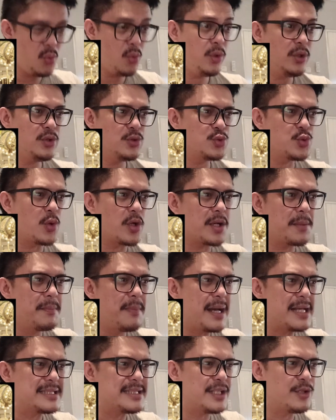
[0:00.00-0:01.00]
itu suara
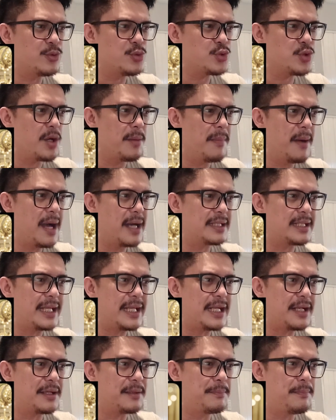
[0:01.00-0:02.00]
bassnya gue suka banget
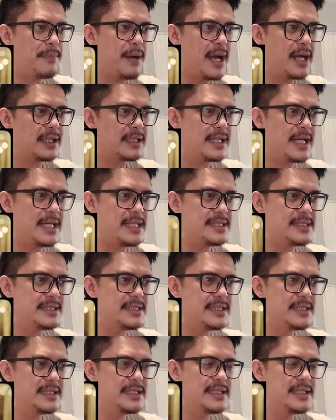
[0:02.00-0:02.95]
enak banget guys